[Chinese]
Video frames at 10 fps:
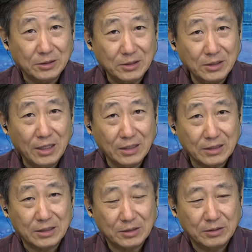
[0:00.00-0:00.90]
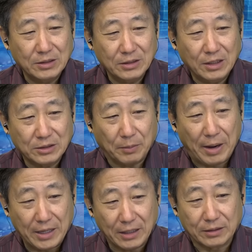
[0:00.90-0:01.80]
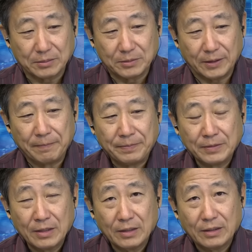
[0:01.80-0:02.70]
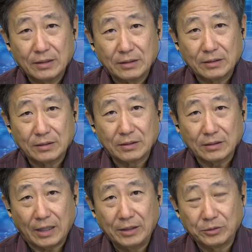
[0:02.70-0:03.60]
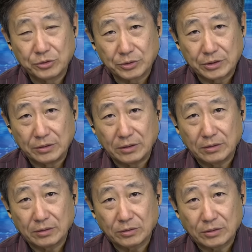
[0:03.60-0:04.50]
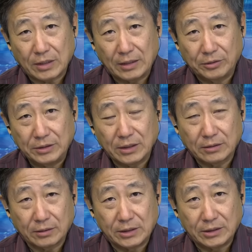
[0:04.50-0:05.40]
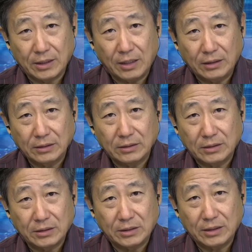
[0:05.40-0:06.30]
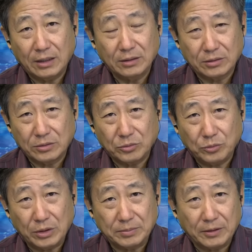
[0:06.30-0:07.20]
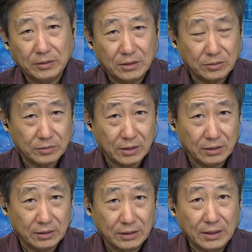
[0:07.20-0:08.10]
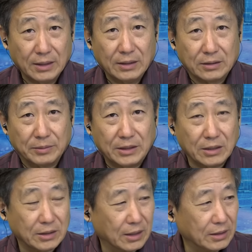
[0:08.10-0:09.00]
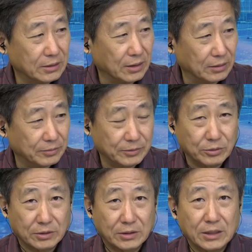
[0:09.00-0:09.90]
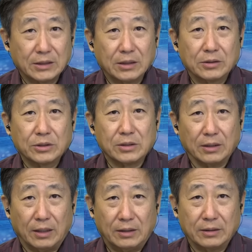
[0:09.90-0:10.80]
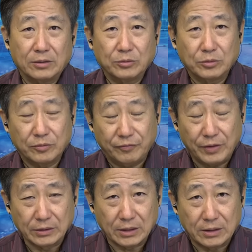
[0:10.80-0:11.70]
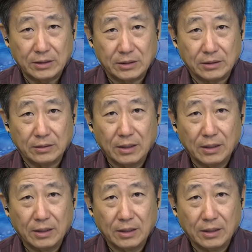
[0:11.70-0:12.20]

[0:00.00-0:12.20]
那叫赔啊，对不对？还有就是它有一项叫其他，那些其他的就乱七八糟各种各样的什么电线杆子倒了，就是这些事情了啊，都放在这一起。